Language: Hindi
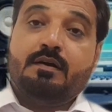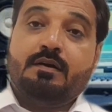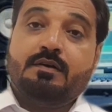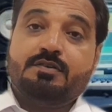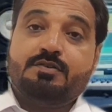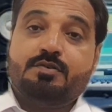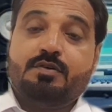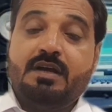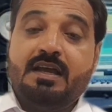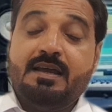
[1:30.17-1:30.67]

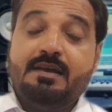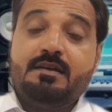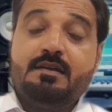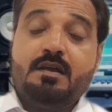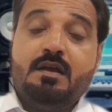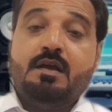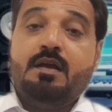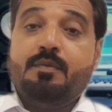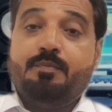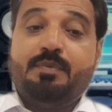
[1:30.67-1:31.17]
जो है
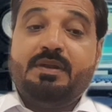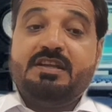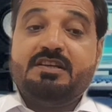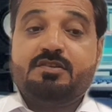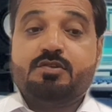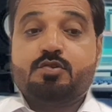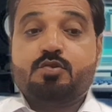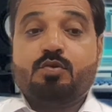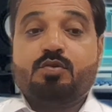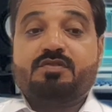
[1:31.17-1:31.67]
प्ले
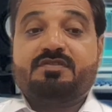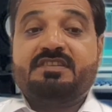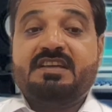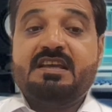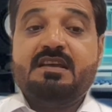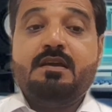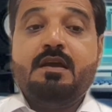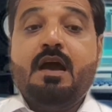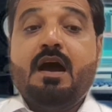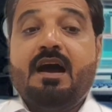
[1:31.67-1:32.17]
स्टोर से
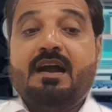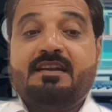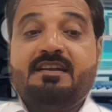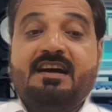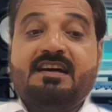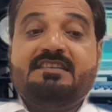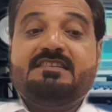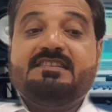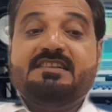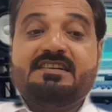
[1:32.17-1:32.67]

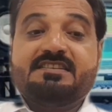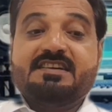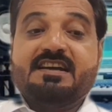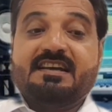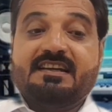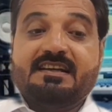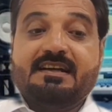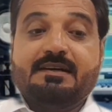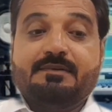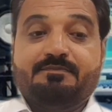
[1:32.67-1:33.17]
हटा दिया
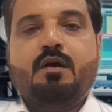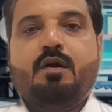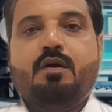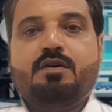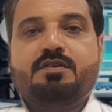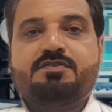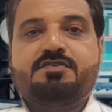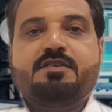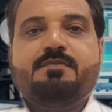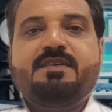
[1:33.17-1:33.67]
जाएगा
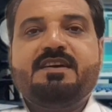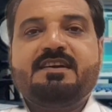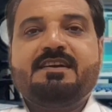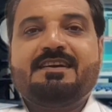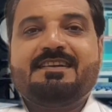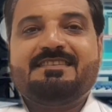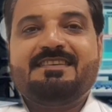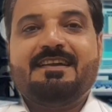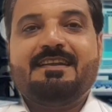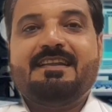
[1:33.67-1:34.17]
और जमा
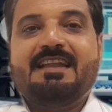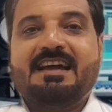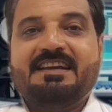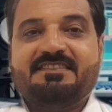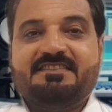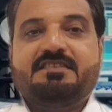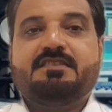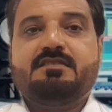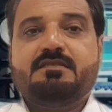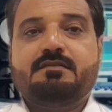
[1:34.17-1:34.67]
करदा
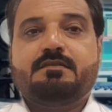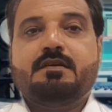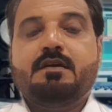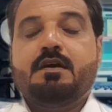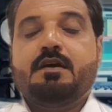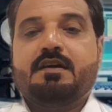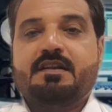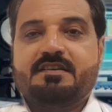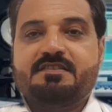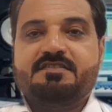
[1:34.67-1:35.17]
लाइसेंस
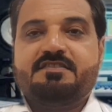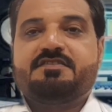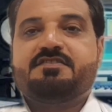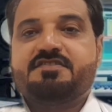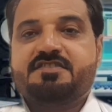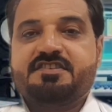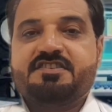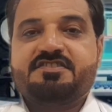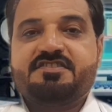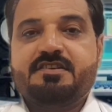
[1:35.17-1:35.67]

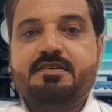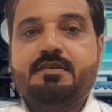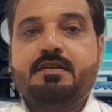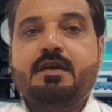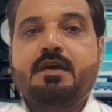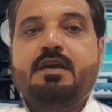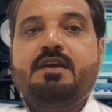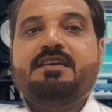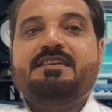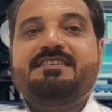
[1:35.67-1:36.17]
रजिस्ट्रेशन
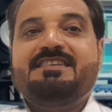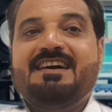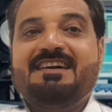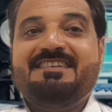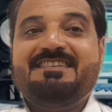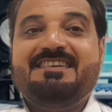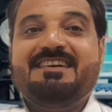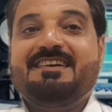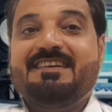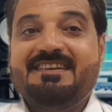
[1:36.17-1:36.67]
या
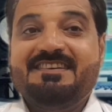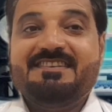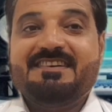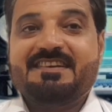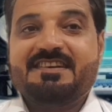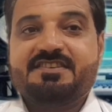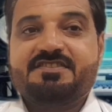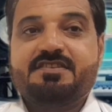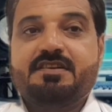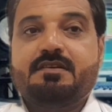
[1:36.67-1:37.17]

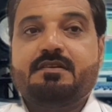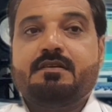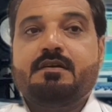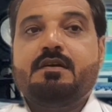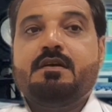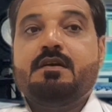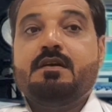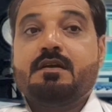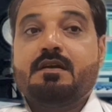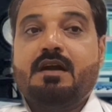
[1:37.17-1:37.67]
डिक्लेरेशन
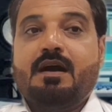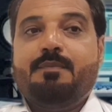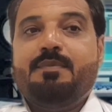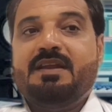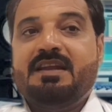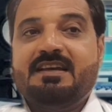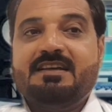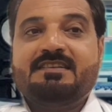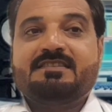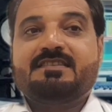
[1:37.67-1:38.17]

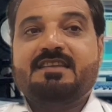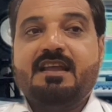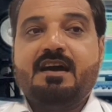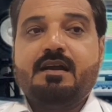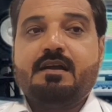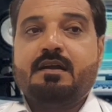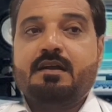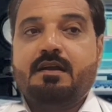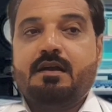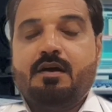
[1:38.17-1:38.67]
काबिल
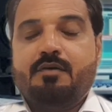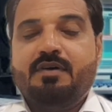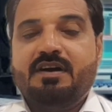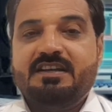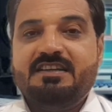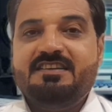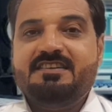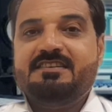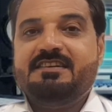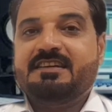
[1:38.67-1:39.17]
इतलाक
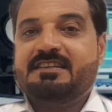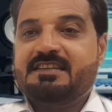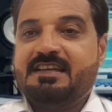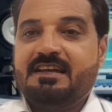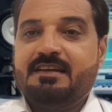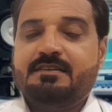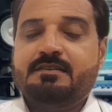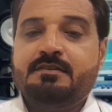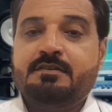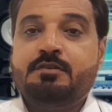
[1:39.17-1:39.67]
कवानीन के
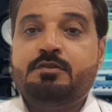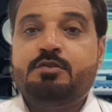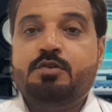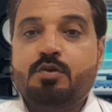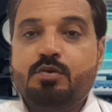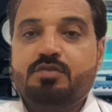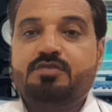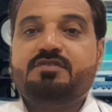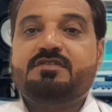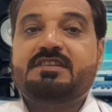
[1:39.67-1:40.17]
तहत
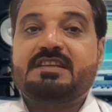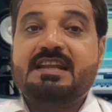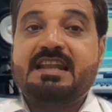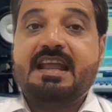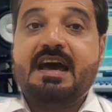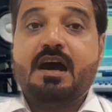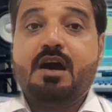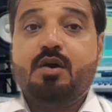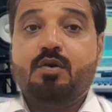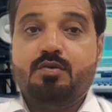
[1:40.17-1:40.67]
दुरुस्त
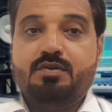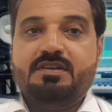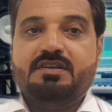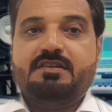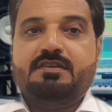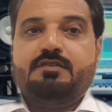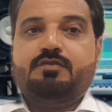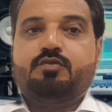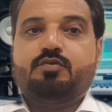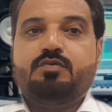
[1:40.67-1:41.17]
ना होने
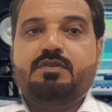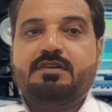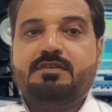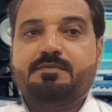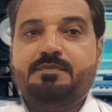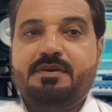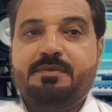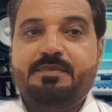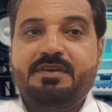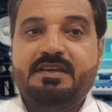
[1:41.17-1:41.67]
की सूरत
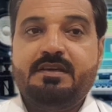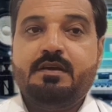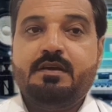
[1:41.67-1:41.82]
में भी